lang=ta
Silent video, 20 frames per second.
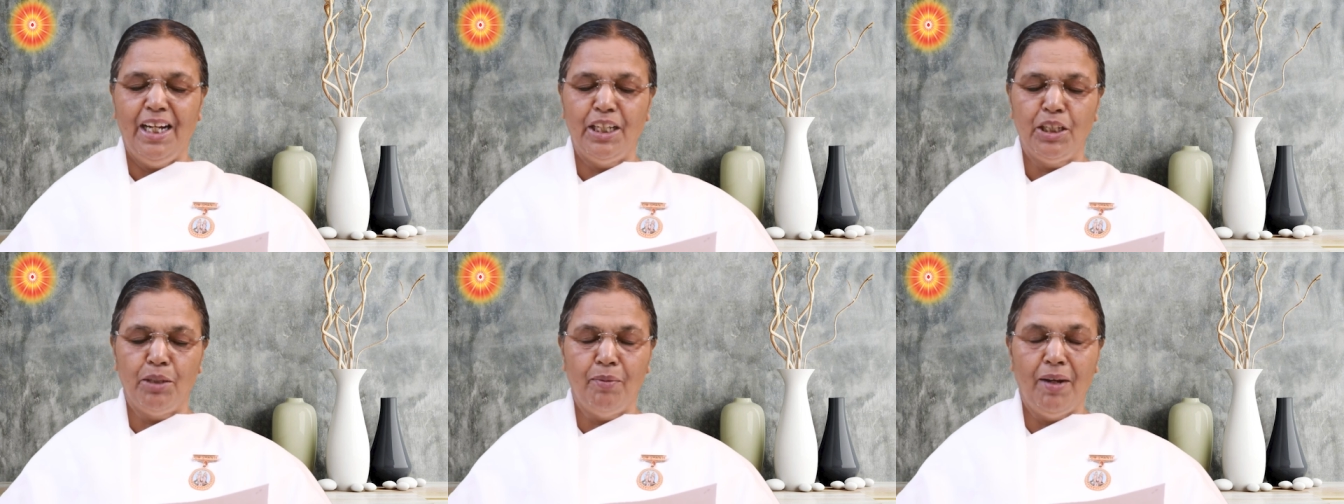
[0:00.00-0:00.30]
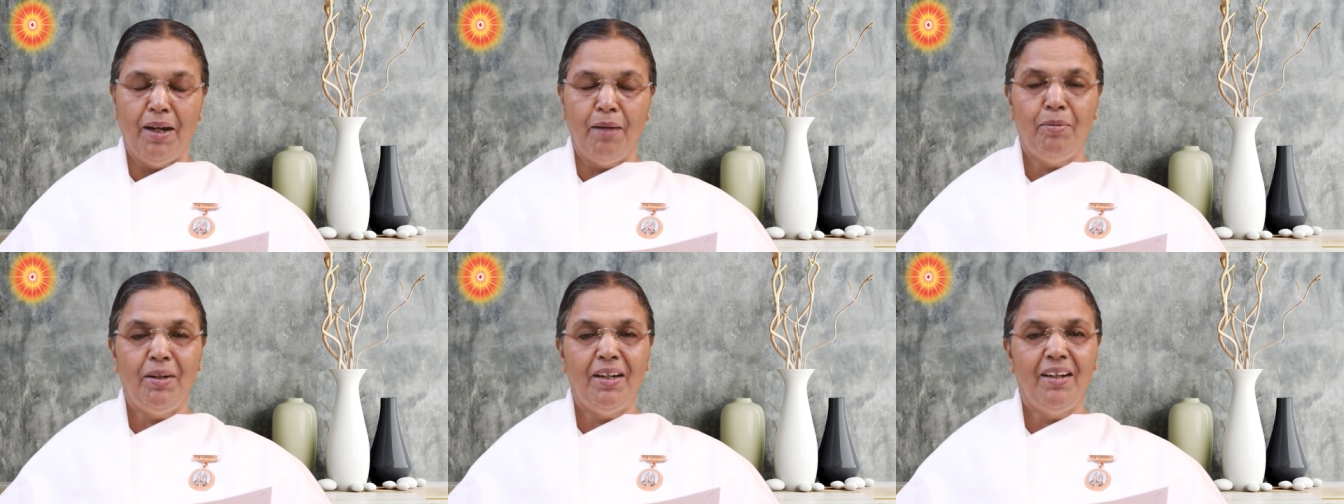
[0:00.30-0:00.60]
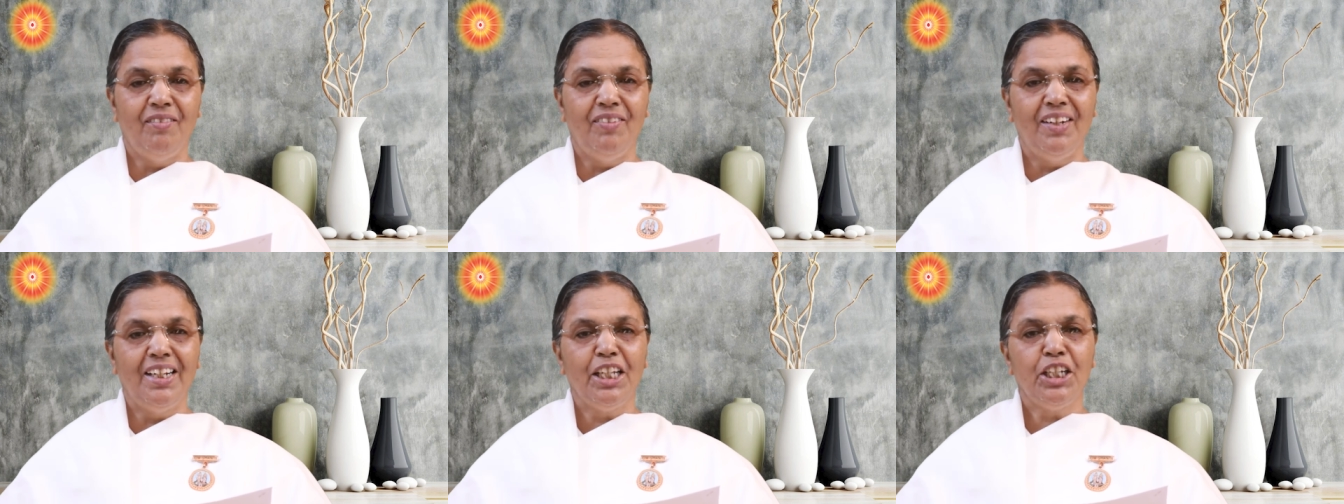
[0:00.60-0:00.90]
அதை பாபா
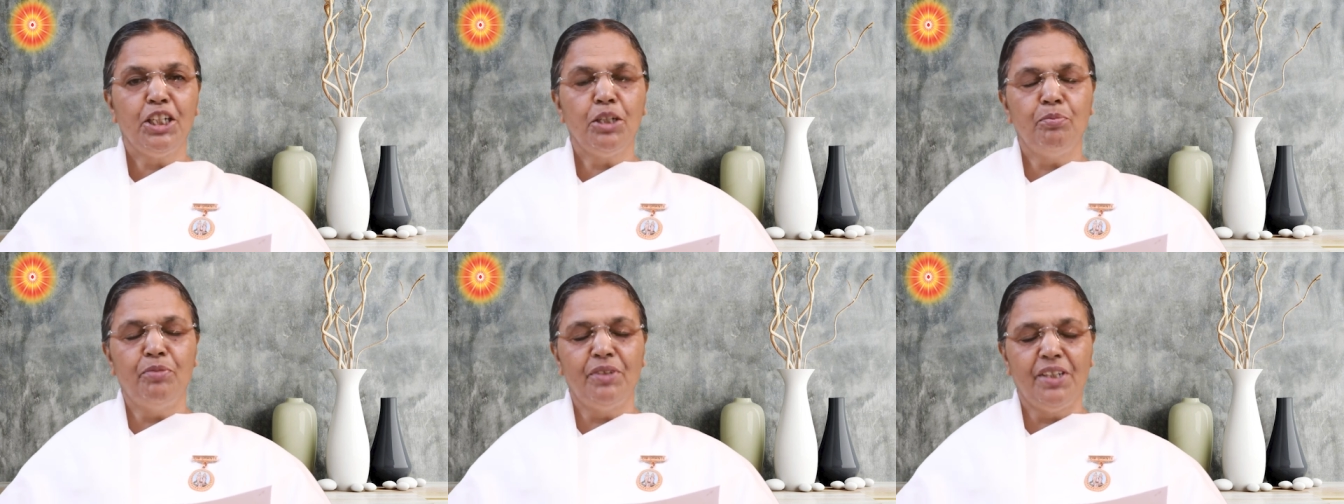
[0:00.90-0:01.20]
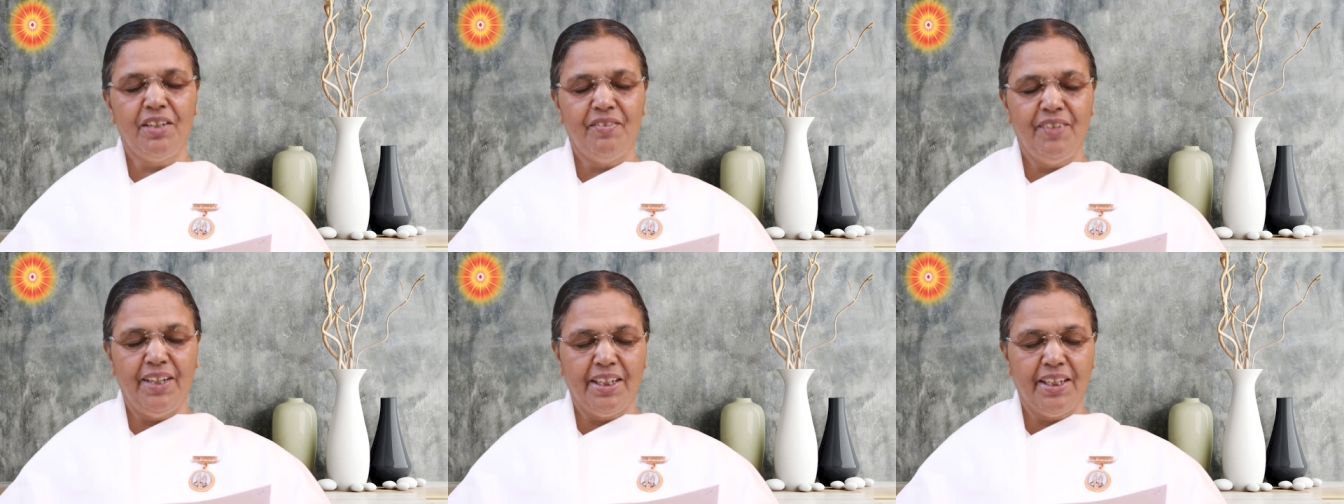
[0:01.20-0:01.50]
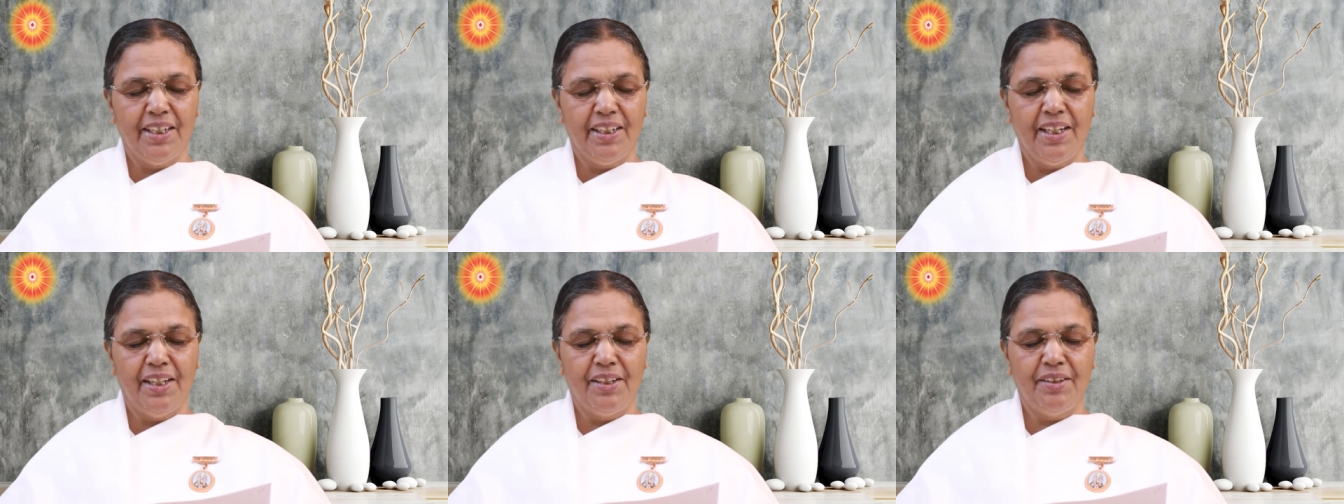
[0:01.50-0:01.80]
விளக்கி புரிய
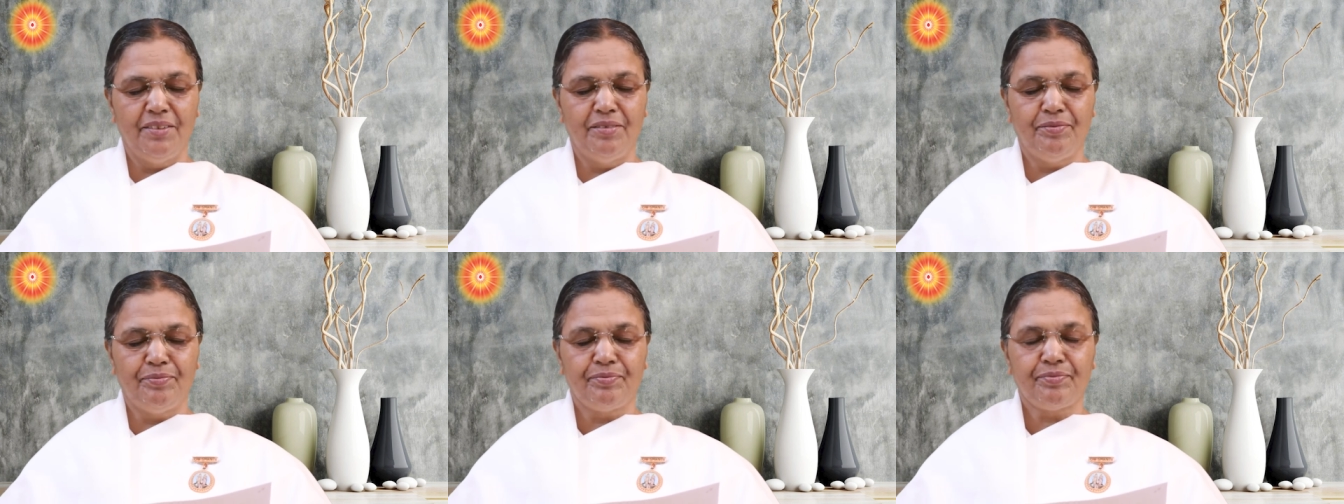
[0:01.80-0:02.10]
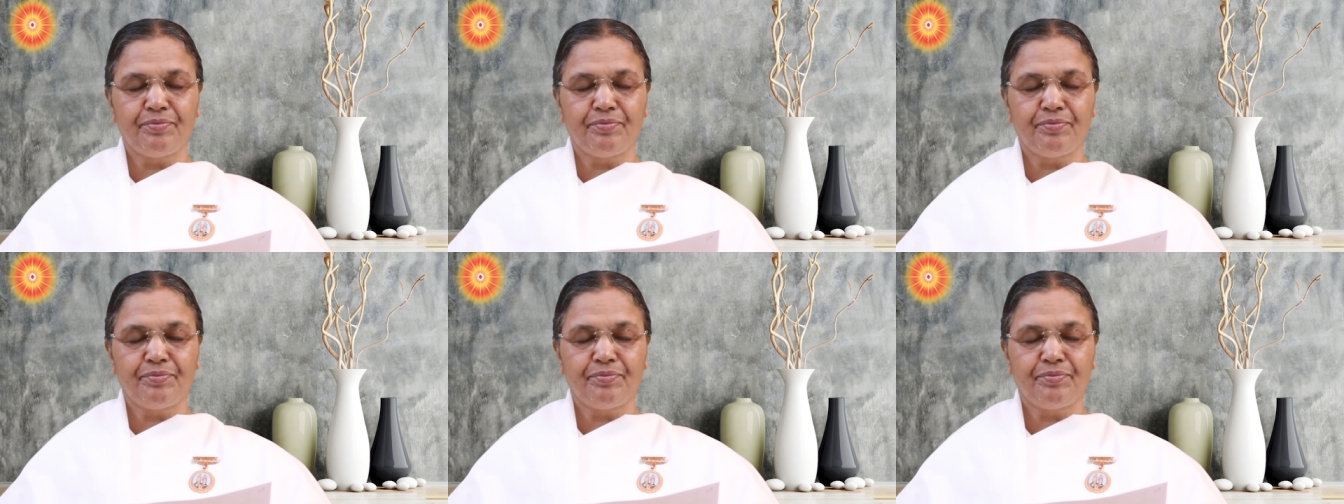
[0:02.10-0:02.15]
வைக்கிறாரு